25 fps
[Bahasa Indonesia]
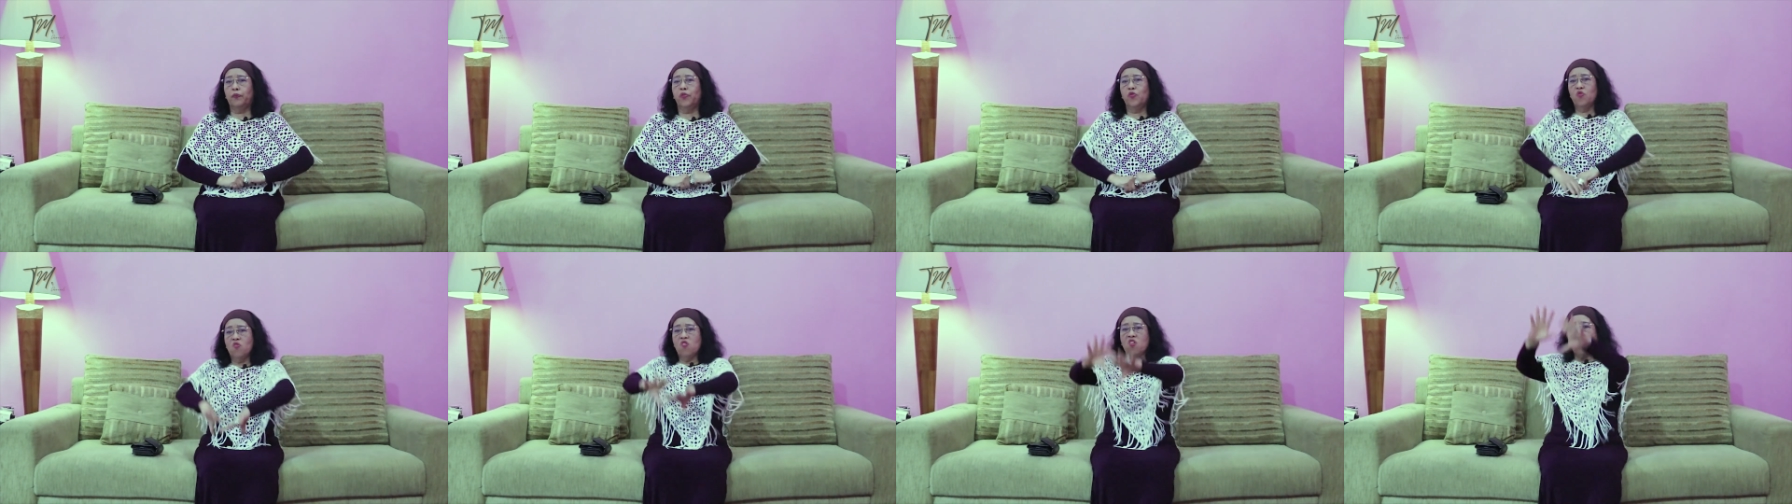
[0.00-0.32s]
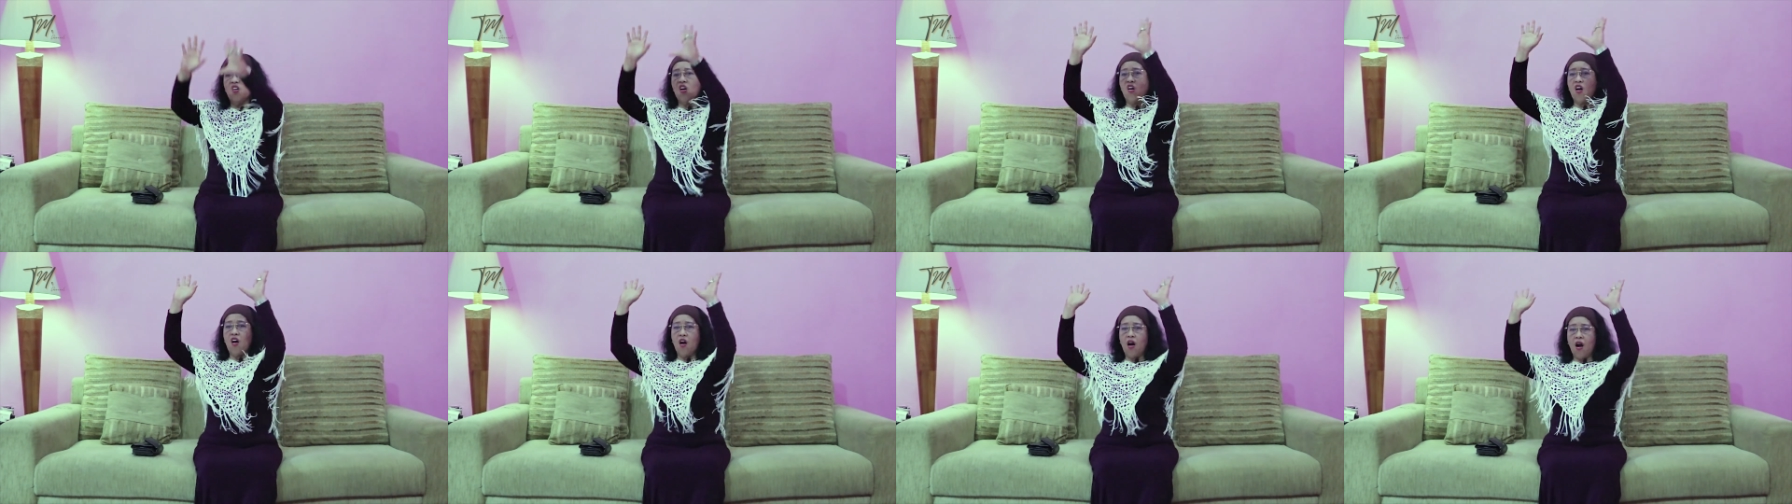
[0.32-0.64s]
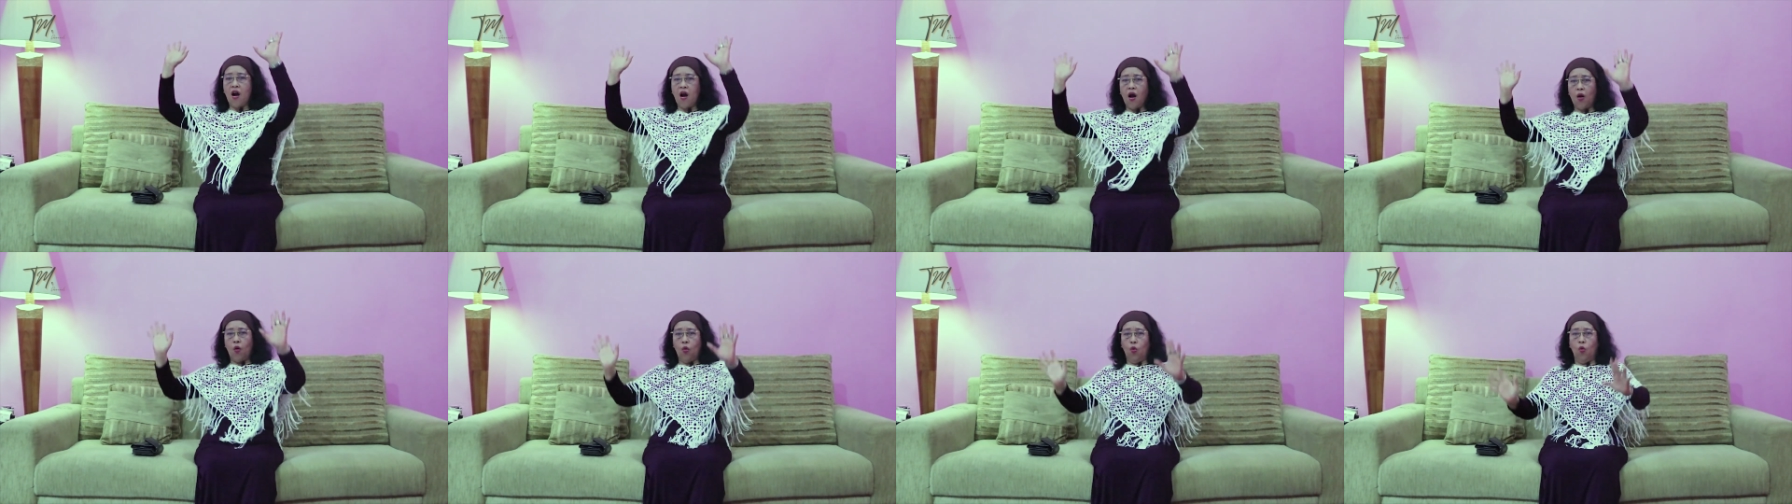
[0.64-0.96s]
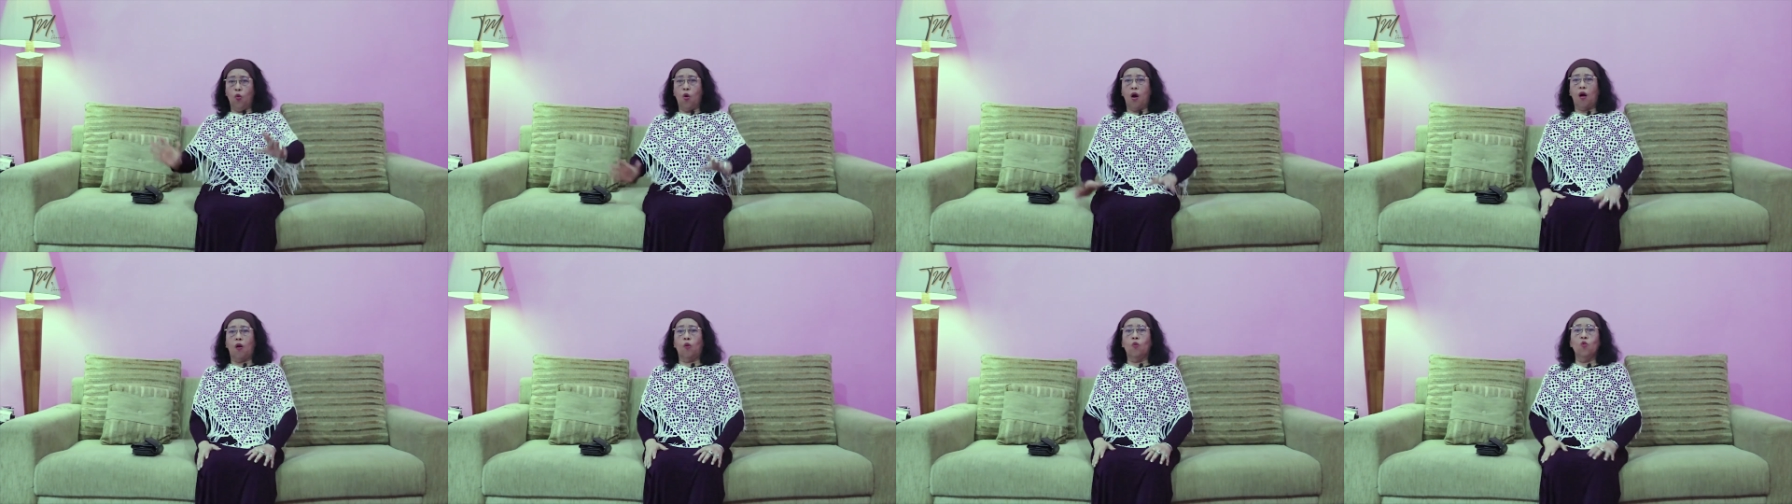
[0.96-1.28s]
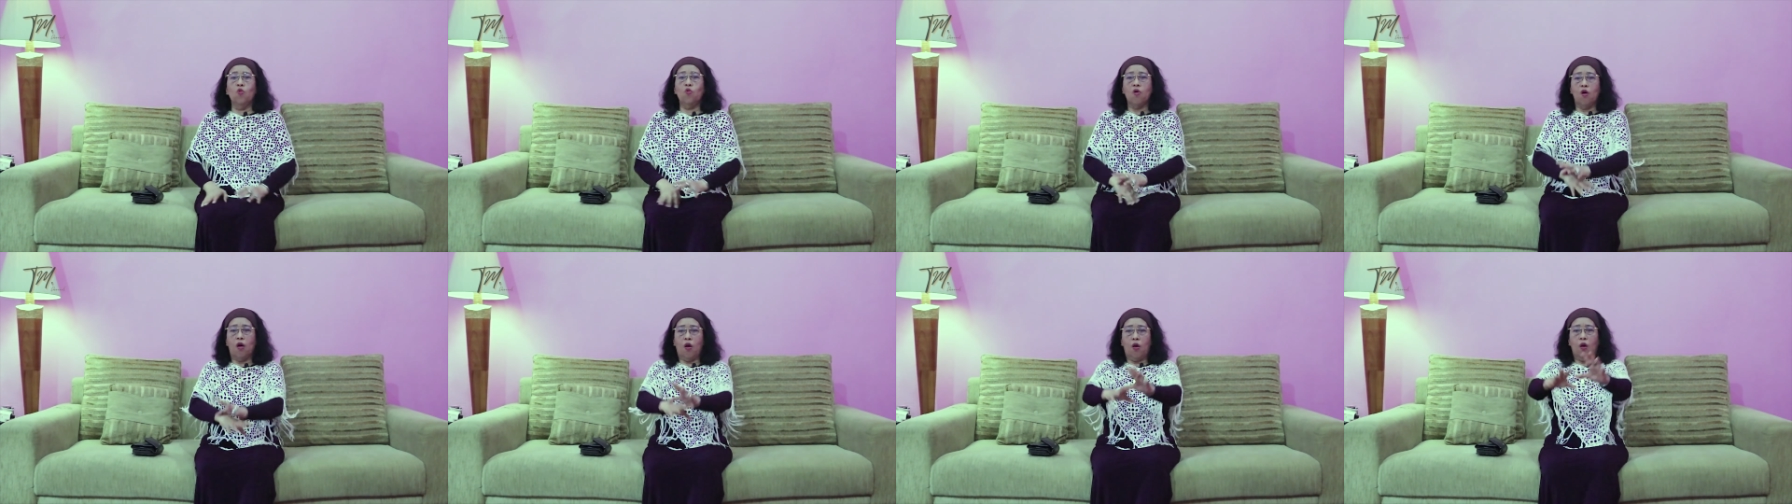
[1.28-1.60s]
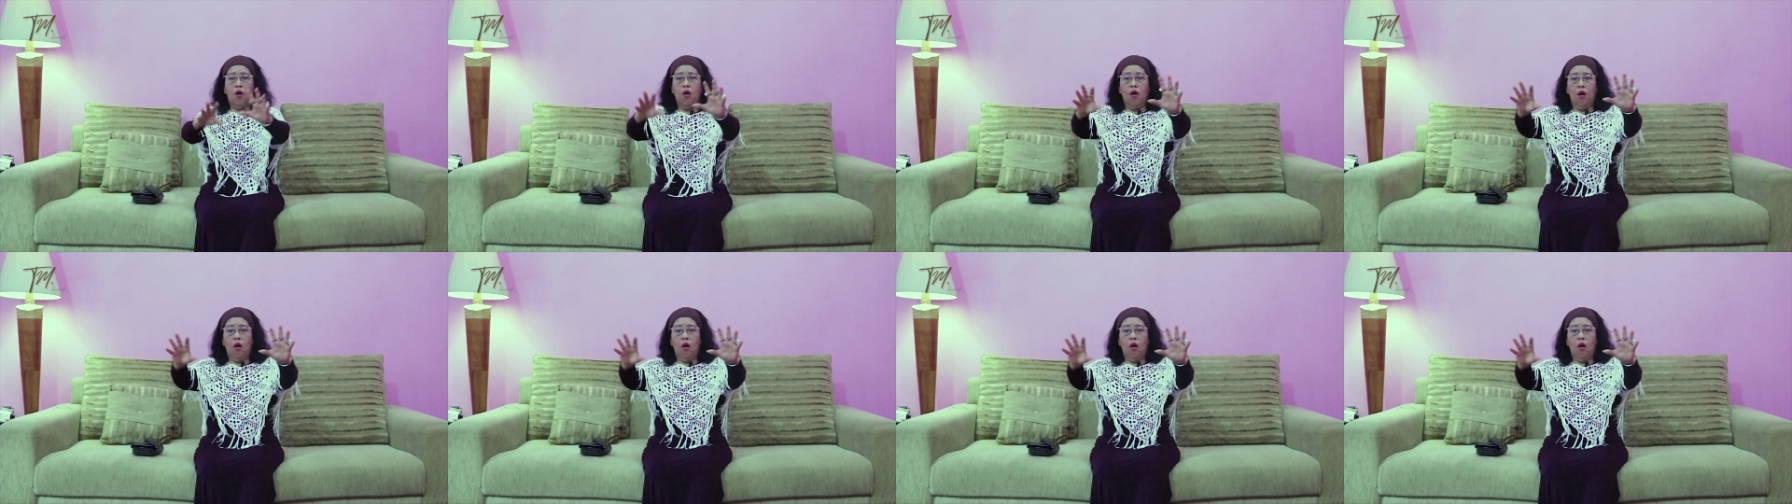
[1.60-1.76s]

wah uang wah